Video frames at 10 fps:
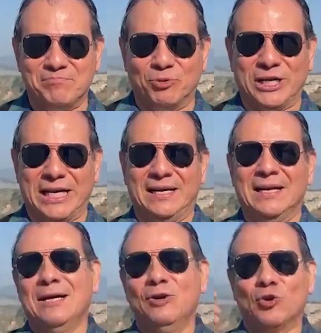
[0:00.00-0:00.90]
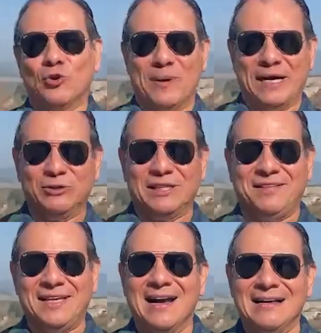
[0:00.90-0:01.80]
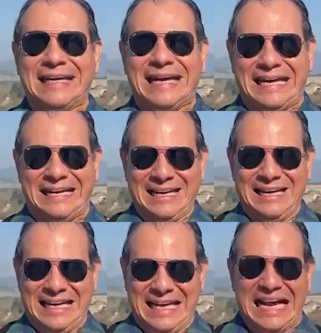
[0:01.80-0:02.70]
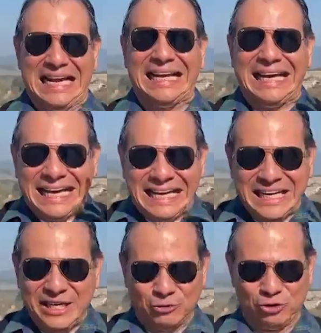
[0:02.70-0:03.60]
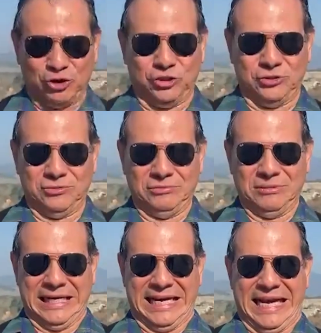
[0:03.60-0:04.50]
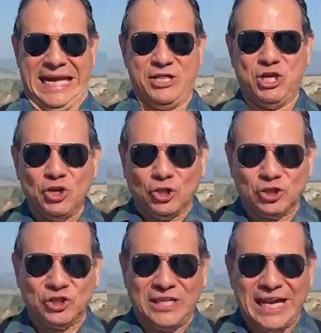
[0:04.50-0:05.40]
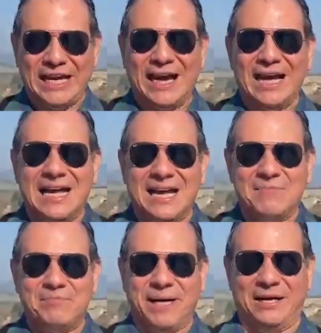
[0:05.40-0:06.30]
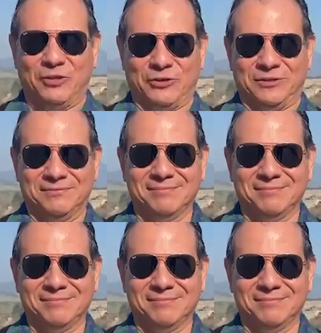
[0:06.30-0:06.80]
porque los romanos decían que el Kyrios, que Dios era el emperador.